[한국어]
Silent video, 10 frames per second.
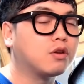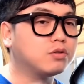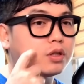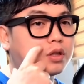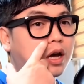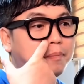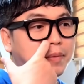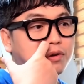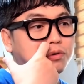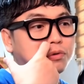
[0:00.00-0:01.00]
현재
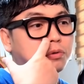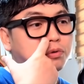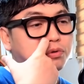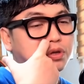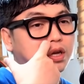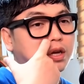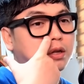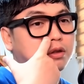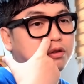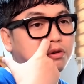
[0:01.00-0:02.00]

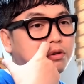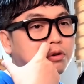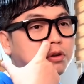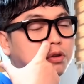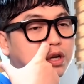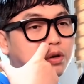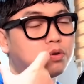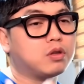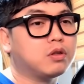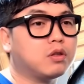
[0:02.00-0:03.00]
대한민국에서
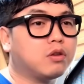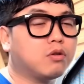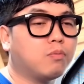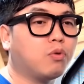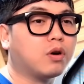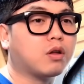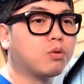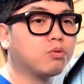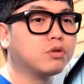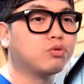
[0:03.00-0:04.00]
일어나고 있는 이런 뭔가
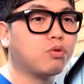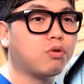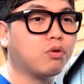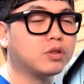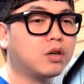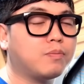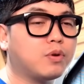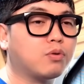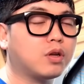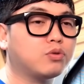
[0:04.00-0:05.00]
소득주도 성장을
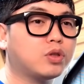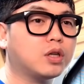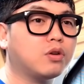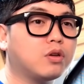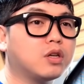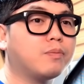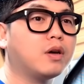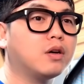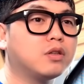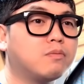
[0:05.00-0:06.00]
비롯한
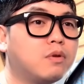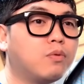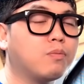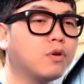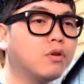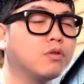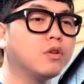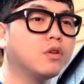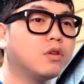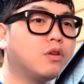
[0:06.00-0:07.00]
최저임금의 흐름을 보면
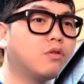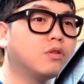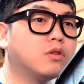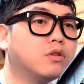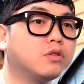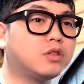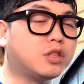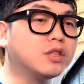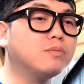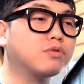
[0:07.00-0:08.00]
이 이거는
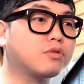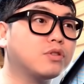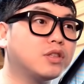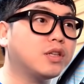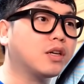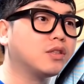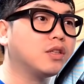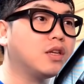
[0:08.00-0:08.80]
지금부터 시작이지.